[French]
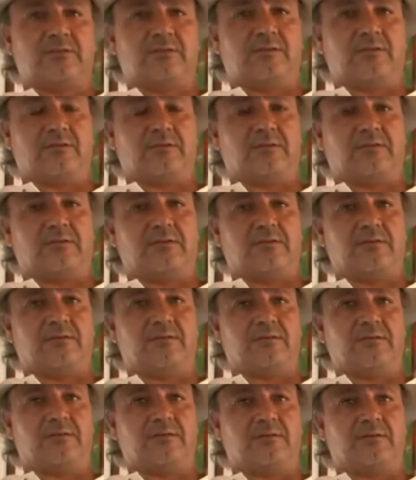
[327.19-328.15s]
dans,
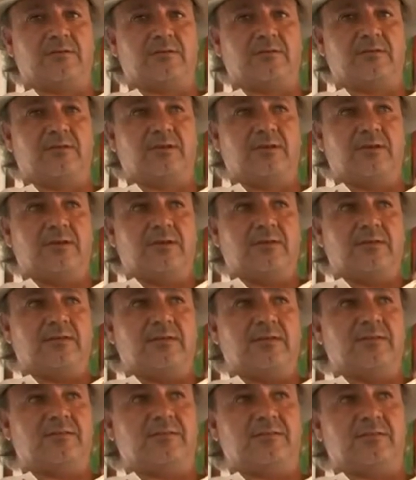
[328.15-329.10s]

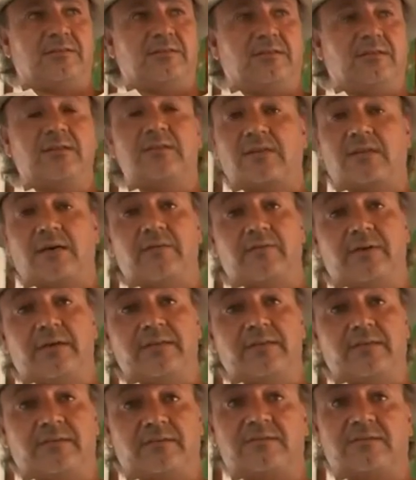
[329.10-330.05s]
de
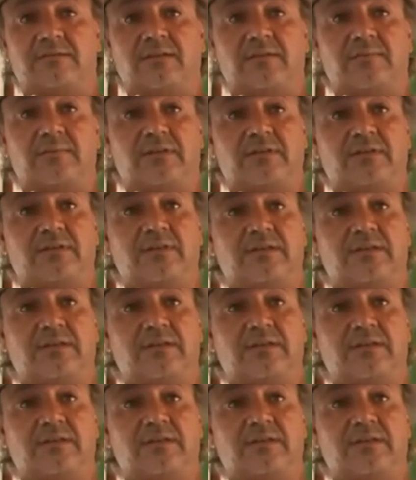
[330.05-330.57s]
travailler ensemble dans un